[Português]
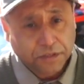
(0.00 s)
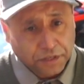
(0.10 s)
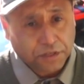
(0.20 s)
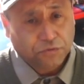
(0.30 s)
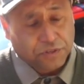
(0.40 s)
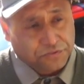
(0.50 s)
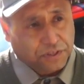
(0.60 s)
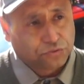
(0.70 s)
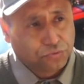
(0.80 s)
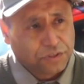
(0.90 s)
e com as
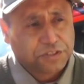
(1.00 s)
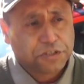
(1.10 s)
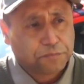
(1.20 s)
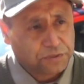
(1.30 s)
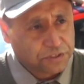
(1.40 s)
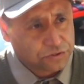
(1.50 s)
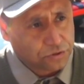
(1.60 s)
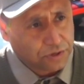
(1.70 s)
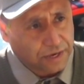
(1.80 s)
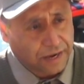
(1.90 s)
viaturas a gente poder
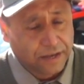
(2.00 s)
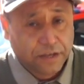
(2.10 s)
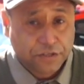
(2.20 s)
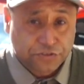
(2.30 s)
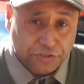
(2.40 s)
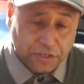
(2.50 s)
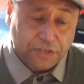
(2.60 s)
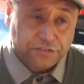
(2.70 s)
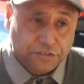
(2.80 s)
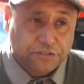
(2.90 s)
deslocar.
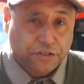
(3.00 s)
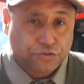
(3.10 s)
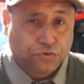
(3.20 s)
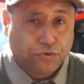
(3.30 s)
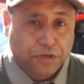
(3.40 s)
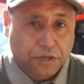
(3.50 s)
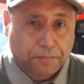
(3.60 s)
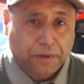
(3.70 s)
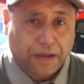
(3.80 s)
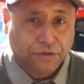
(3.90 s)
Se esse incêndio ocorrer
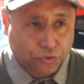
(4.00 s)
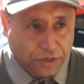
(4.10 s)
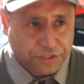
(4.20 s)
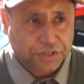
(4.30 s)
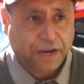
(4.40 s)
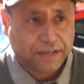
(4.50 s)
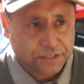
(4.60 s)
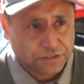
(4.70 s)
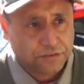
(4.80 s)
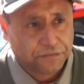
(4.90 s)
à noite,
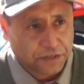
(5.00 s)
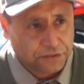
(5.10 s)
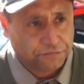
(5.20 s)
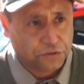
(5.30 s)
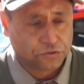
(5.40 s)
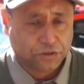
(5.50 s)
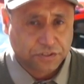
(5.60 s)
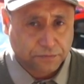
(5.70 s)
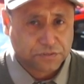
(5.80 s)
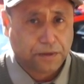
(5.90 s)
aí sim fica difícil. Nós
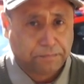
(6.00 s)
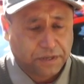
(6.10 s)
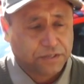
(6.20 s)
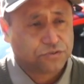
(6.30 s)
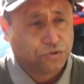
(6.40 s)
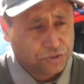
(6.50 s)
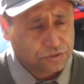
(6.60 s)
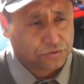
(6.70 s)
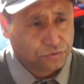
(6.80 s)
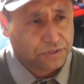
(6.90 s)
temos apenas
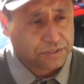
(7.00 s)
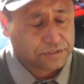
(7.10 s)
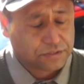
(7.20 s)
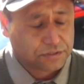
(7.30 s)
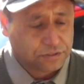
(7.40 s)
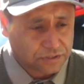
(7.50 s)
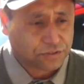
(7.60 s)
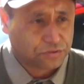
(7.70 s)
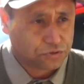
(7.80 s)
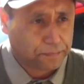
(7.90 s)
dois, duas
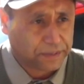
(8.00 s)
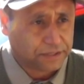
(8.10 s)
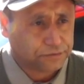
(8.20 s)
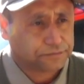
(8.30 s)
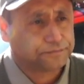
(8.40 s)
estações operando.